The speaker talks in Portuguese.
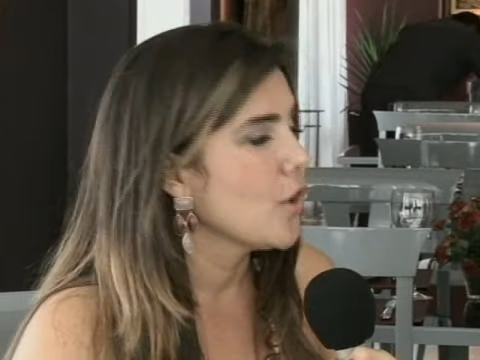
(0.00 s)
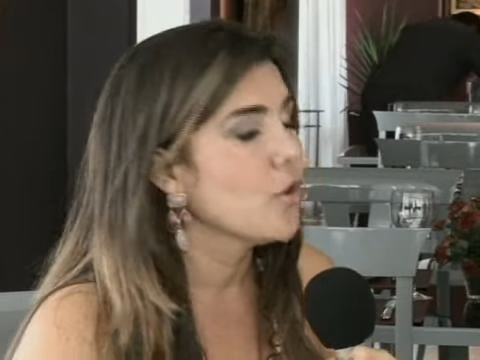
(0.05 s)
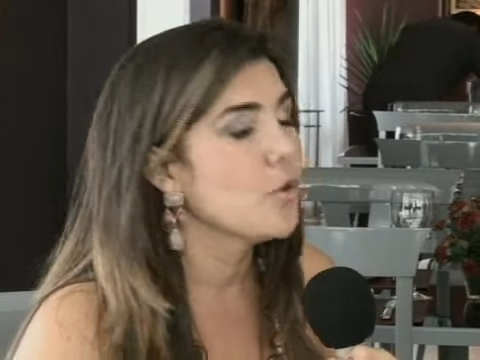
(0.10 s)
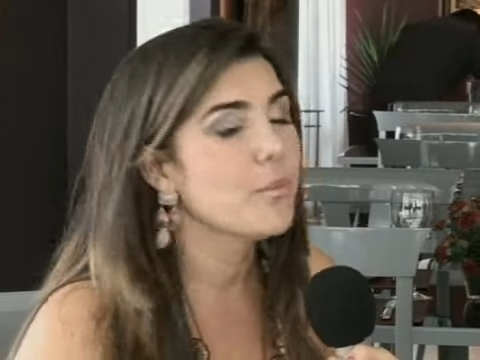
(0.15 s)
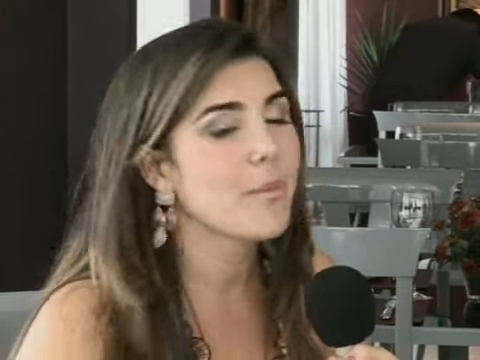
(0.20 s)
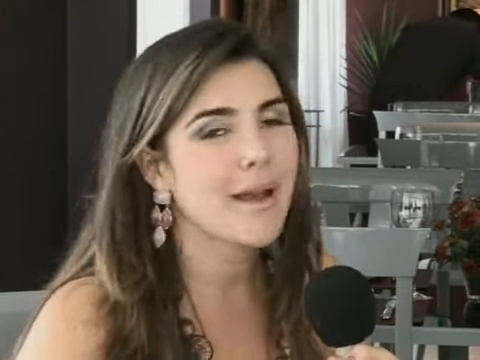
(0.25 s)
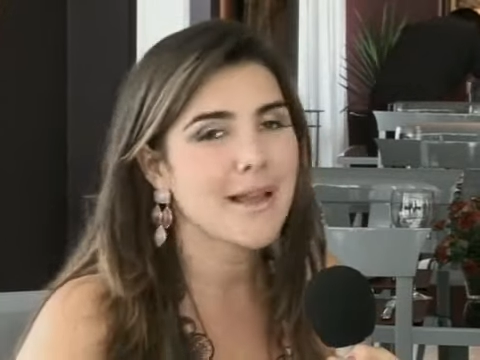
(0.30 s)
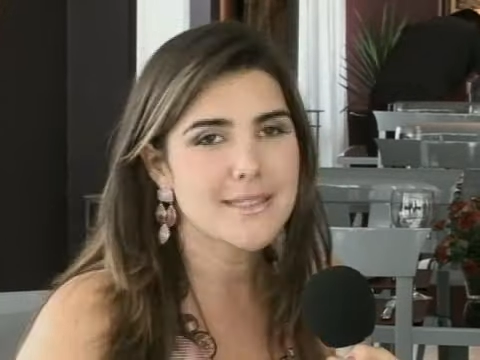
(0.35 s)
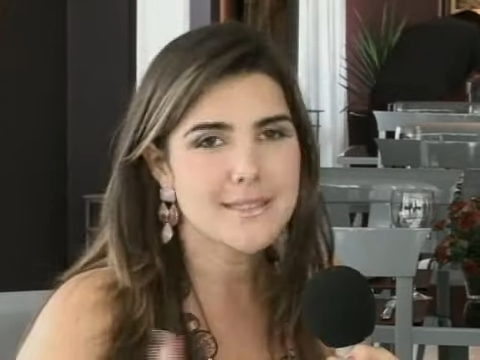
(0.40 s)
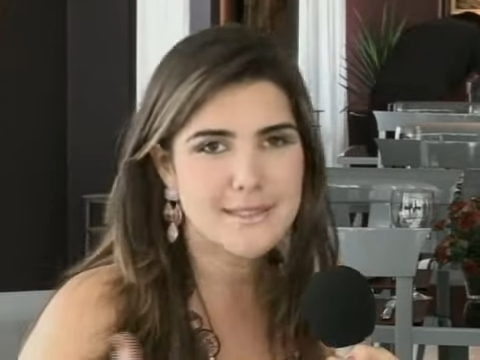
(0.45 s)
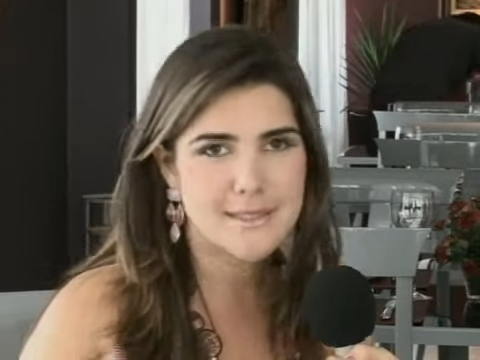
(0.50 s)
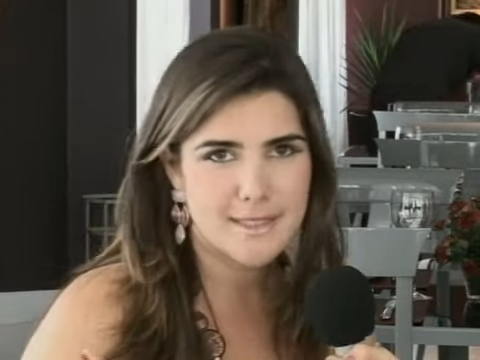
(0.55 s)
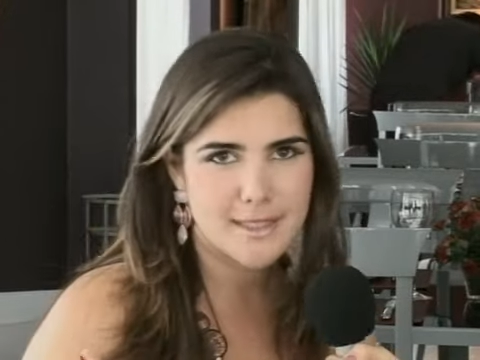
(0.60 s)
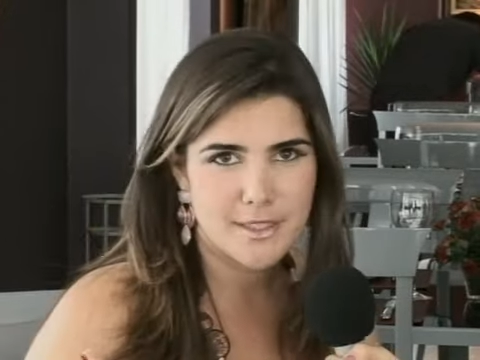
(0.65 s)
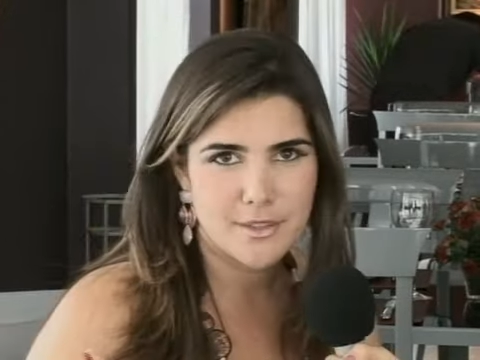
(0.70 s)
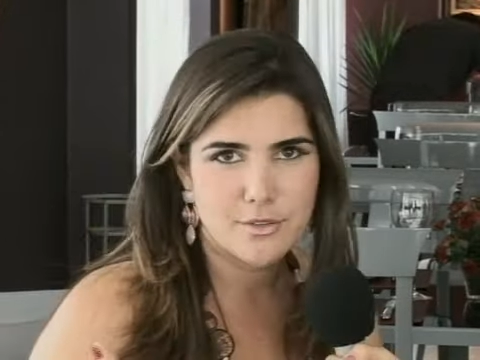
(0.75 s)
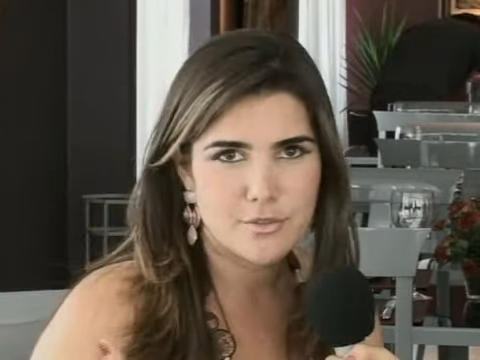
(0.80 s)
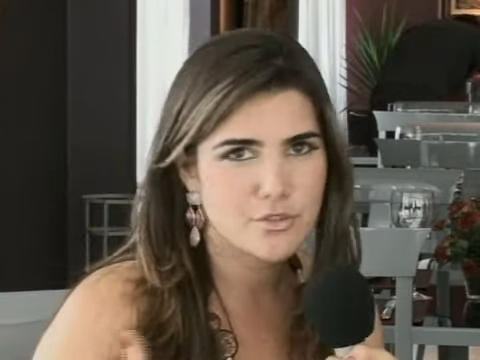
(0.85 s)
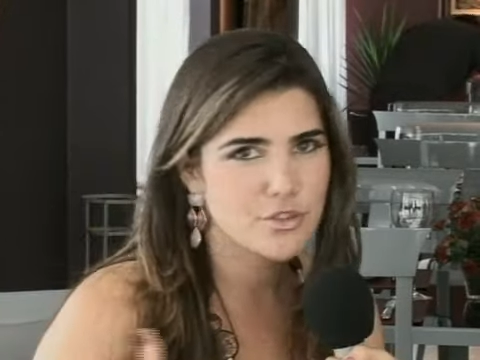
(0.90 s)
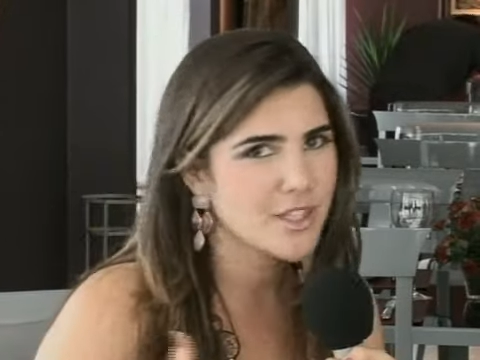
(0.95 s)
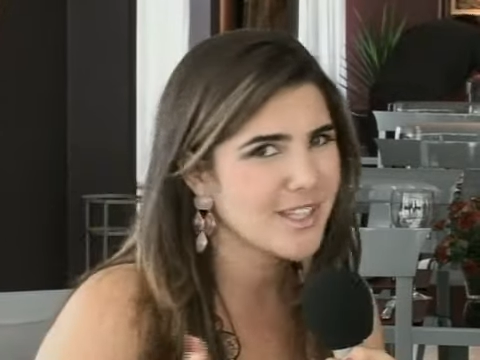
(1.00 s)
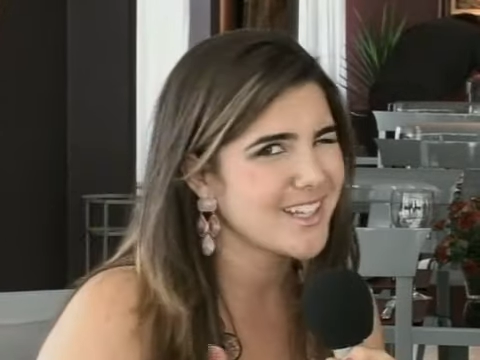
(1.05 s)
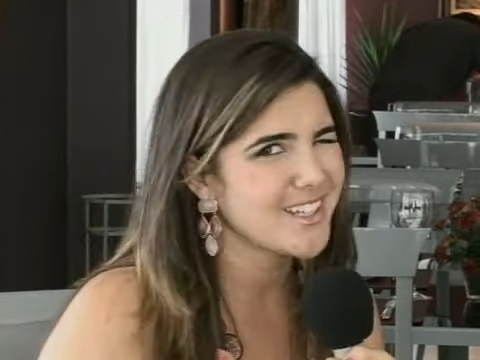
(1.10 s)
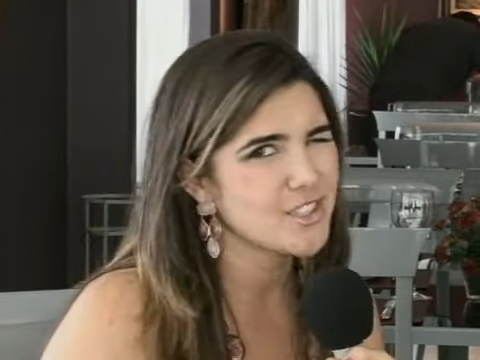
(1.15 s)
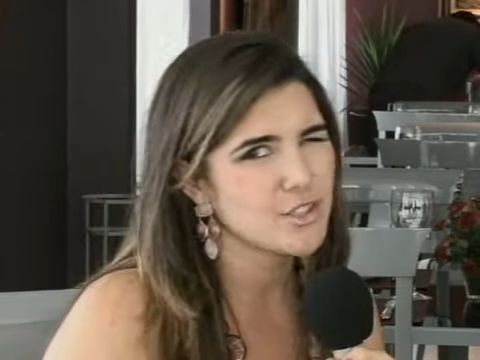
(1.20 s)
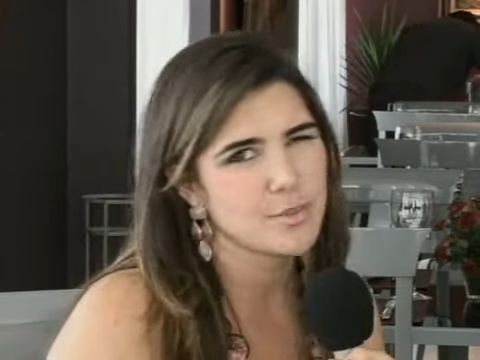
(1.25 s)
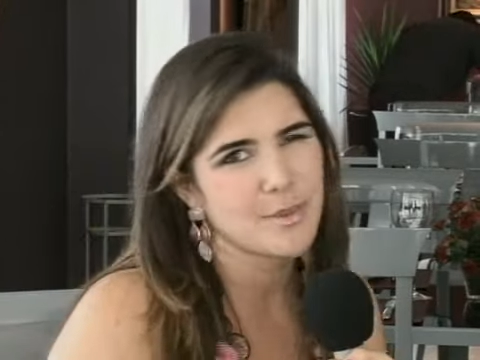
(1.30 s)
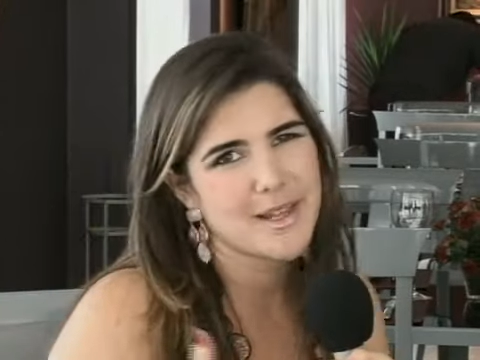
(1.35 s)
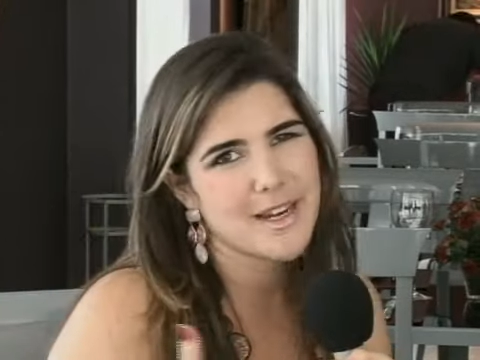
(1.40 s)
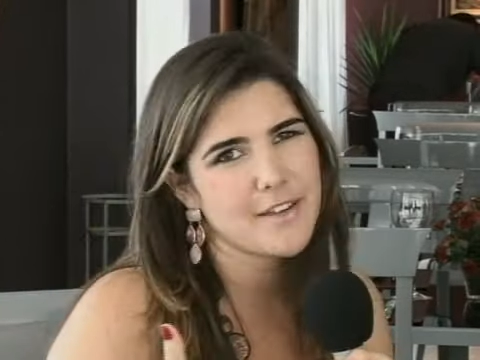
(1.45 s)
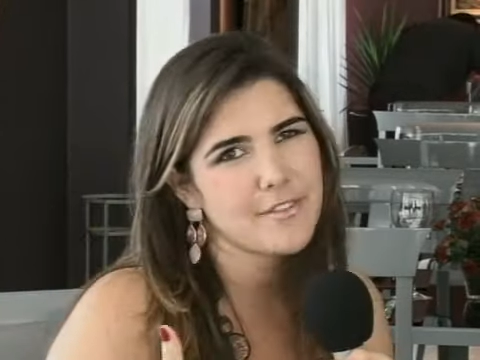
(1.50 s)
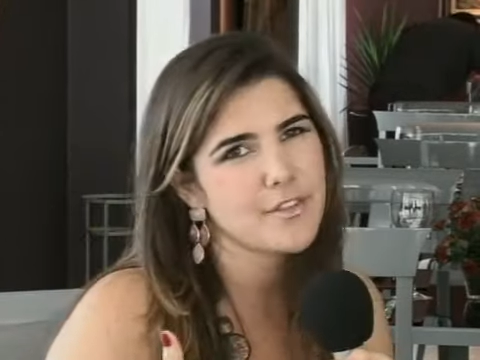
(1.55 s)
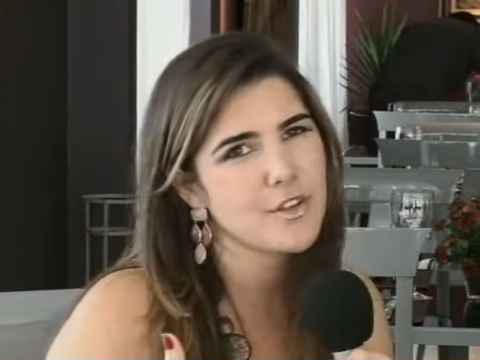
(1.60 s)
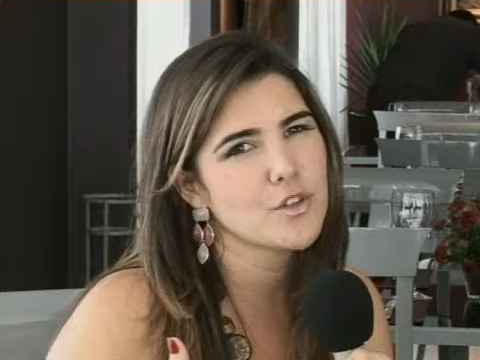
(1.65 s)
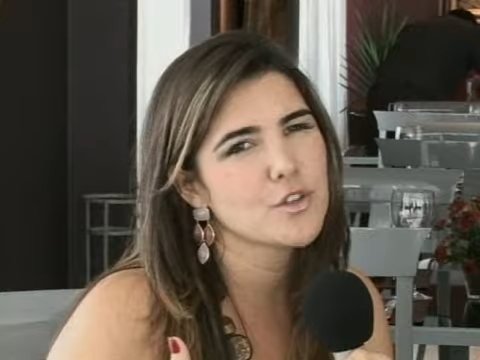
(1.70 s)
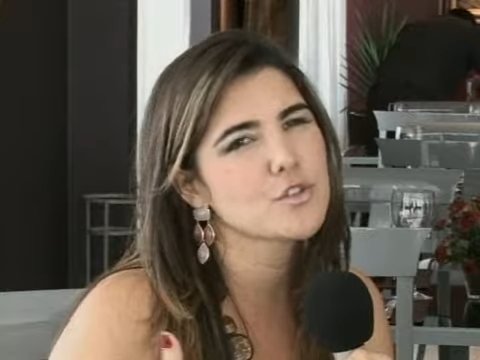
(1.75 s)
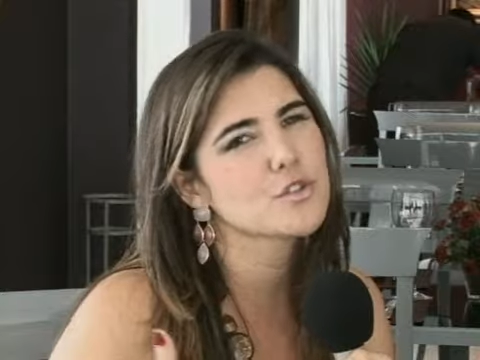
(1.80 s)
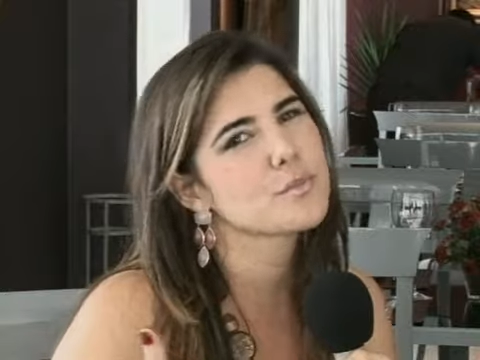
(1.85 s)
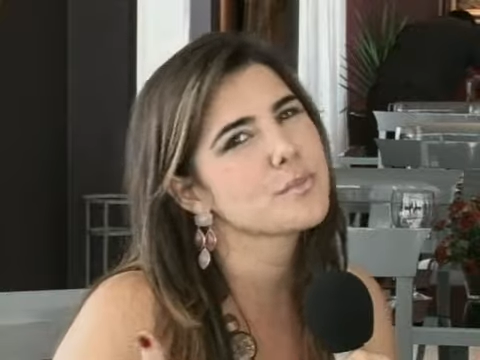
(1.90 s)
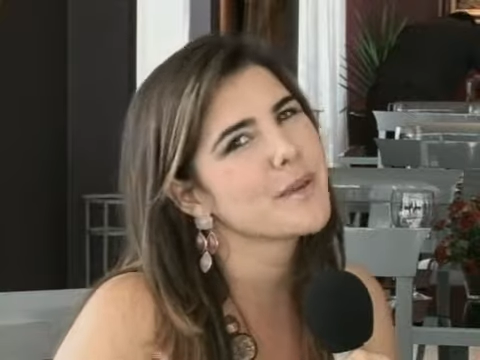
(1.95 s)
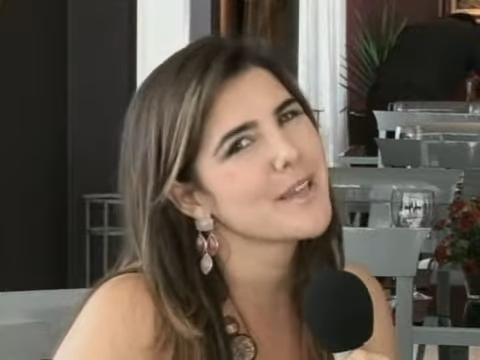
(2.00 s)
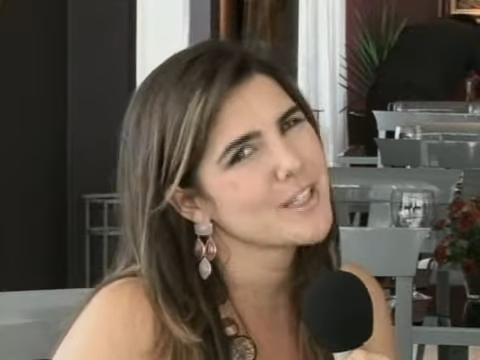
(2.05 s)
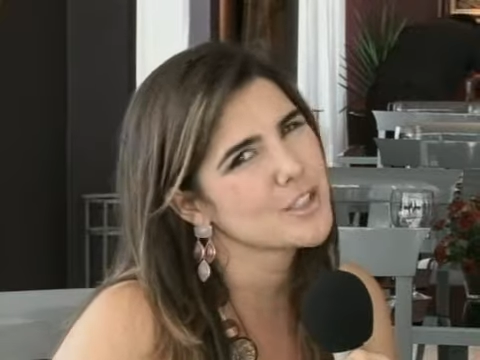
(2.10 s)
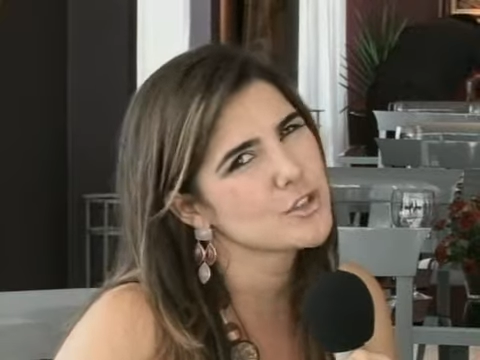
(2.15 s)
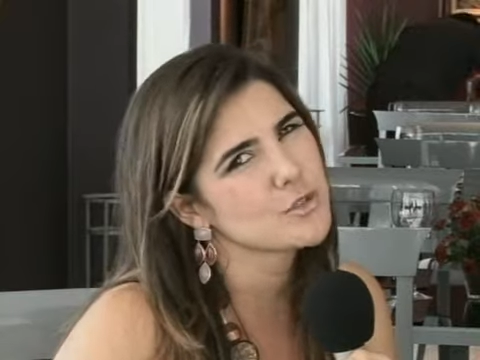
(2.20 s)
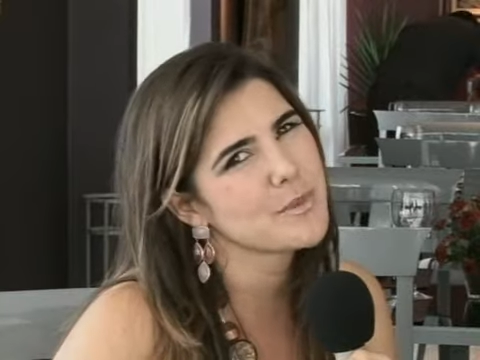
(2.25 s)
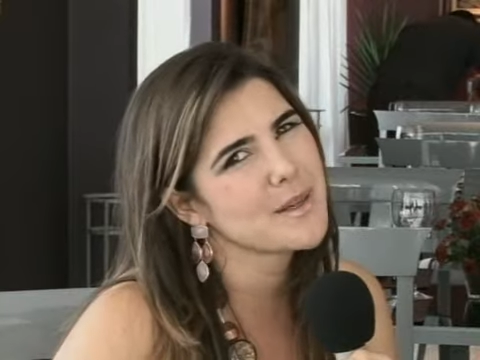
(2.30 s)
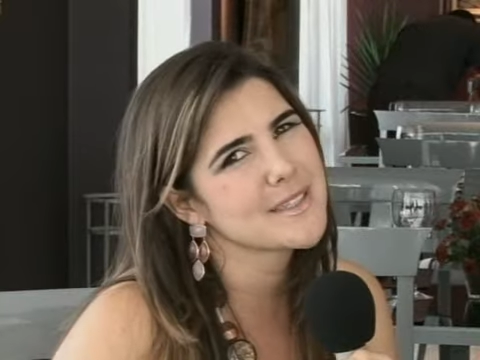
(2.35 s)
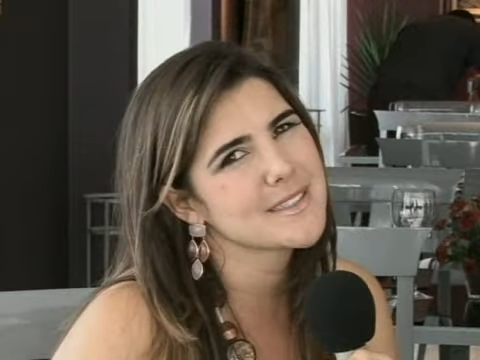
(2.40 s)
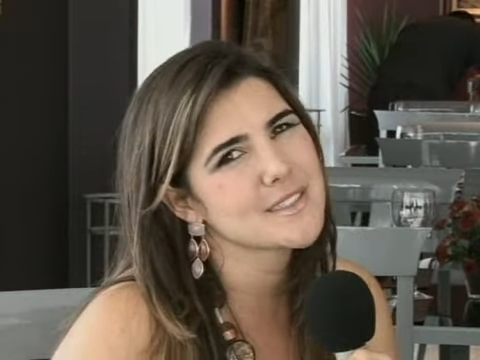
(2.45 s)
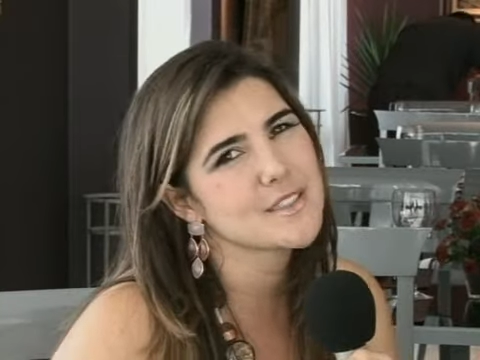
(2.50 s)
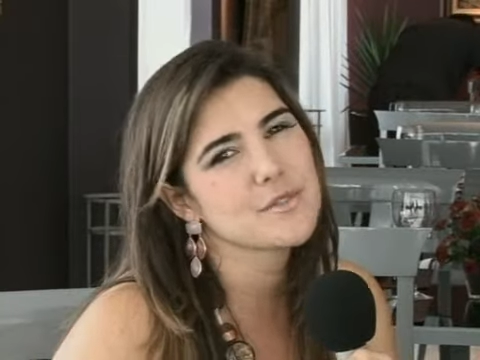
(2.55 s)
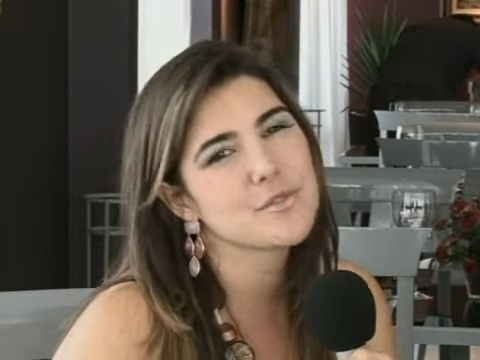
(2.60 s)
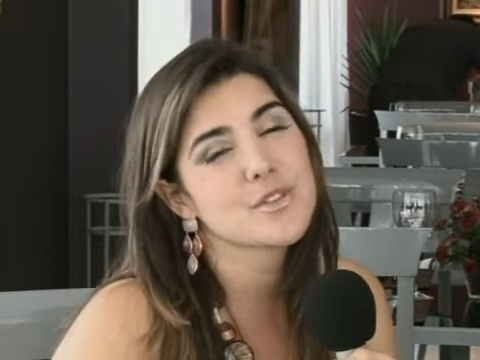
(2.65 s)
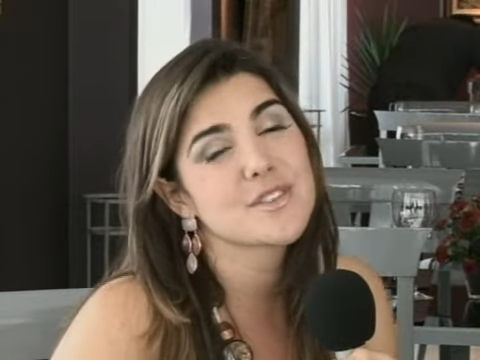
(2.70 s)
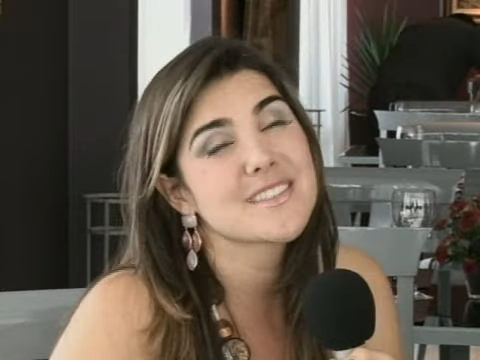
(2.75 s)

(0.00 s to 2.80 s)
O Mazinho, gerente maravilhoso, beijo, Mazinho.